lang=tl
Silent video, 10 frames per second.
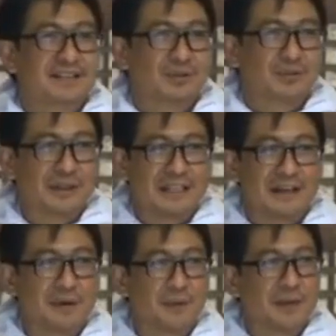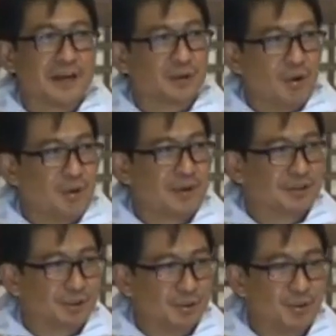that whatever we are
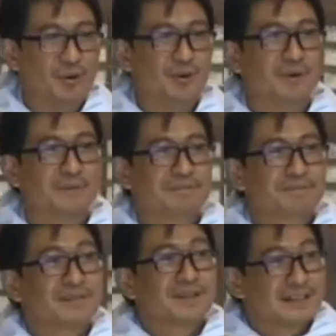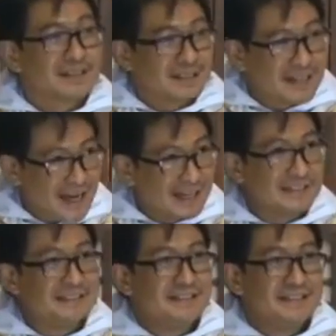going through, God
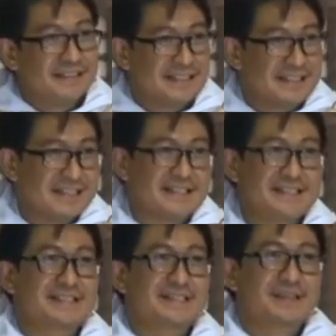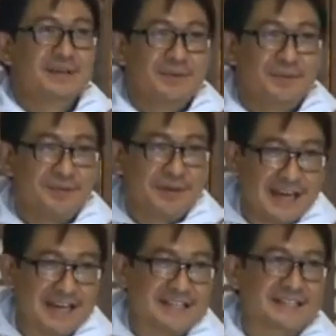is
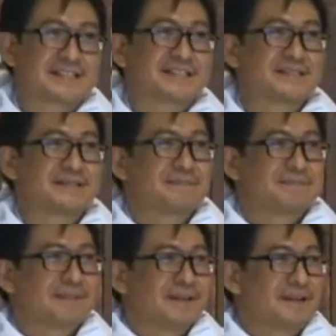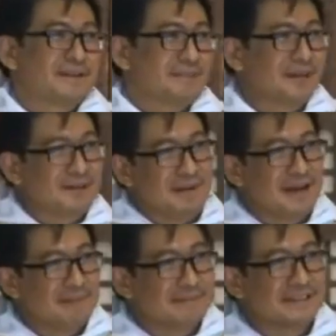with us. Pero
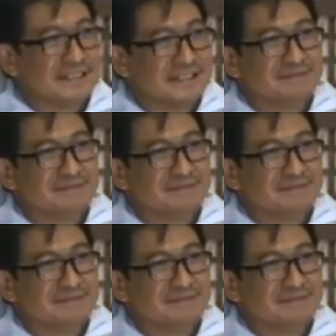mga kapatid,